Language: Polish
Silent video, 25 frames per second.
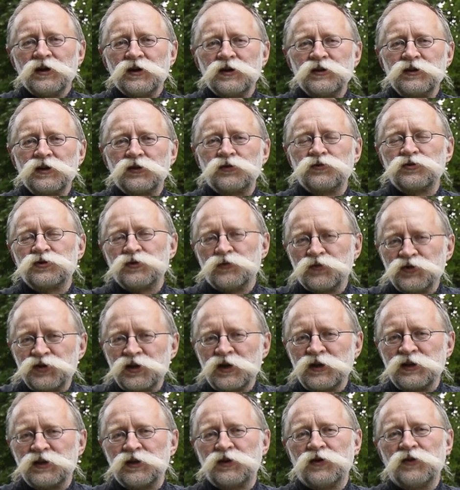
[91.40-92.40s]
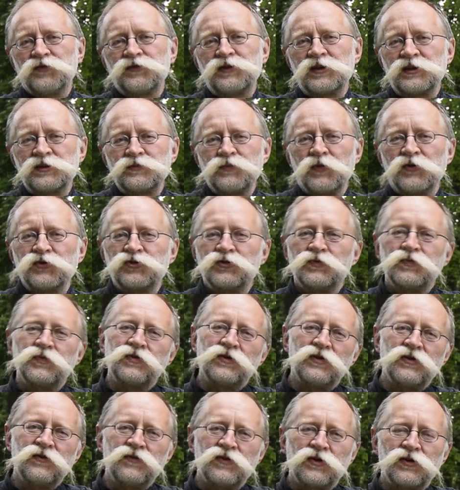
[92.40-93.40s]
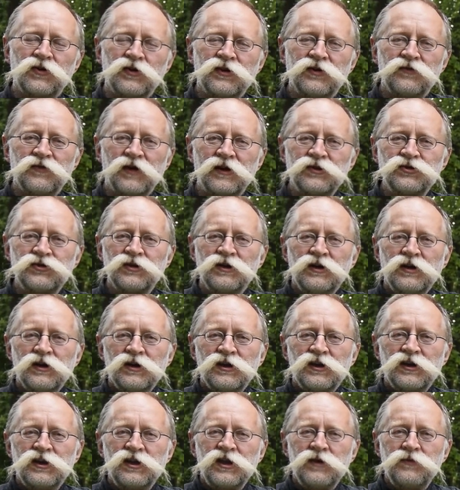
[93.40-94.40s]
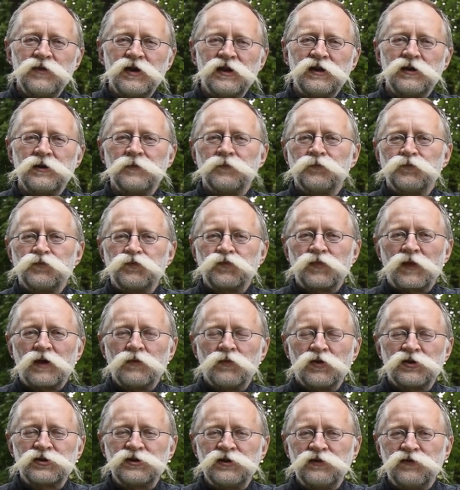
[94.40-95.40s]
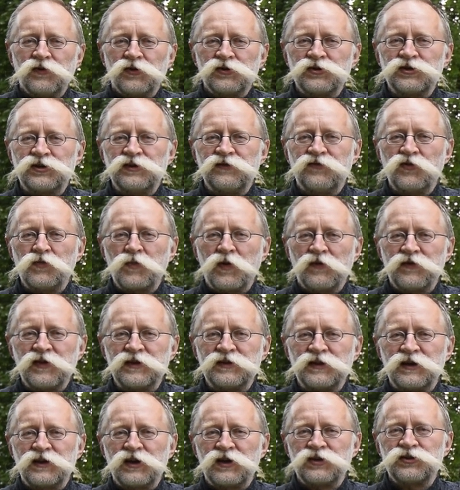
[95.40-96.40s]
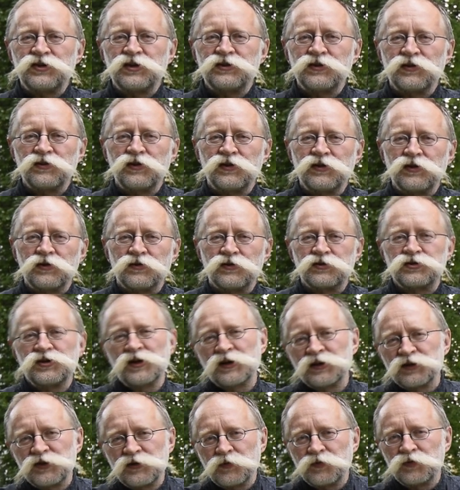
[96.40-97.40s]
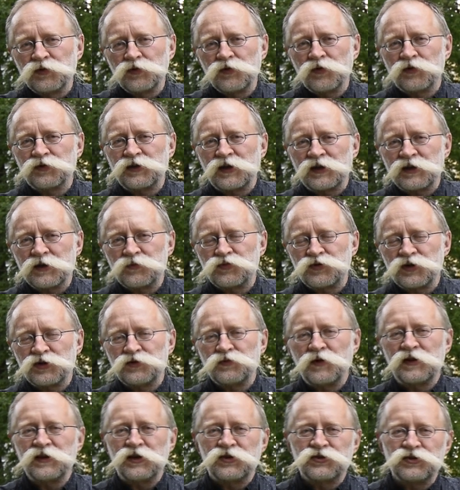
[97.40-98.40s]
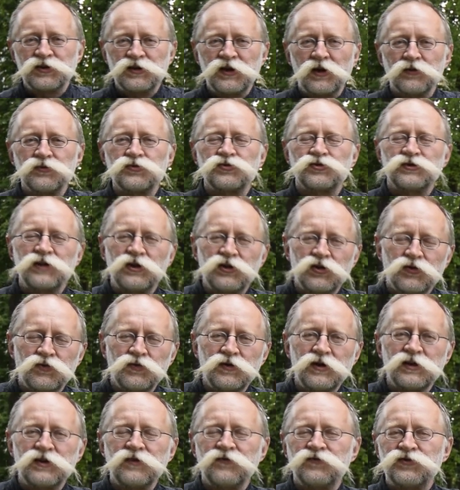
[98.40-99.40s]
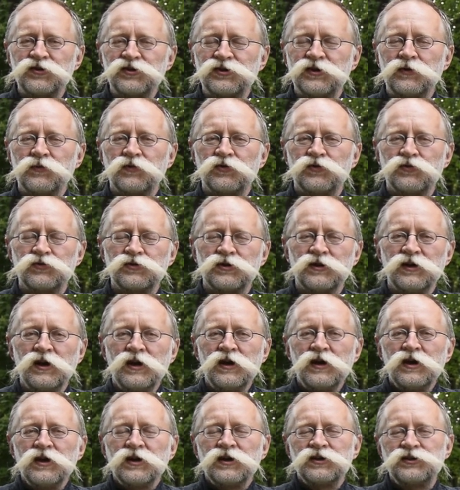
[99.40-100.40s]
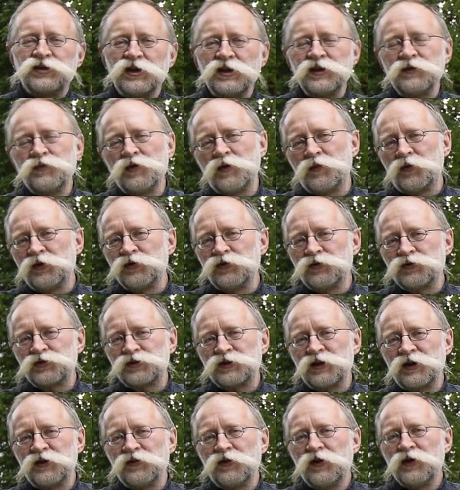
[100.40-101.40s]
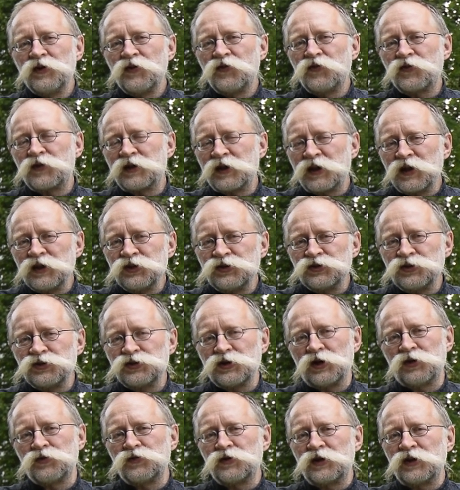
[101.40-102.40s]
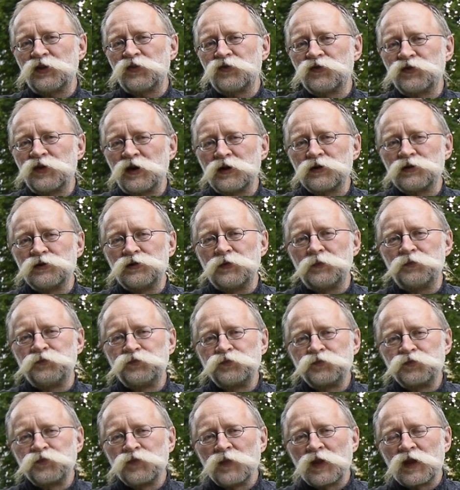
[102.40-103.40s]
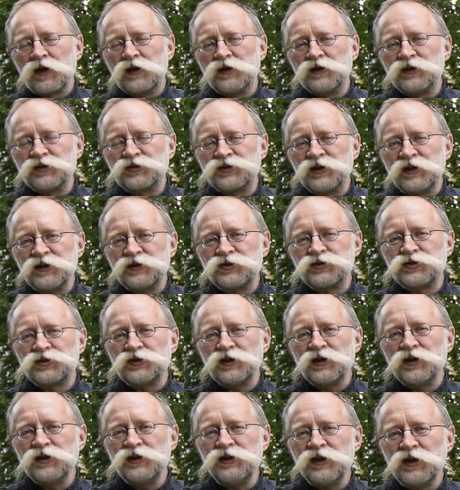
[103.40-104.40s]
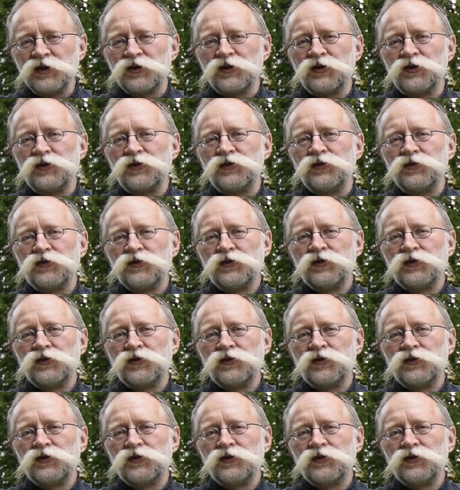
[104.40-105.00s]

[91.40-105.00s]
Niektórzy musieli go w ten sposób e, wykonywać i nie mieli możliwości wypowiedzenia się co do tego, czy akceptują takie przesłanie, czy nie. Otóż dedykuję tym wszystkim, którzy chcieliby Moniuszkę wkręcić akurat w taką e, rzecz, jego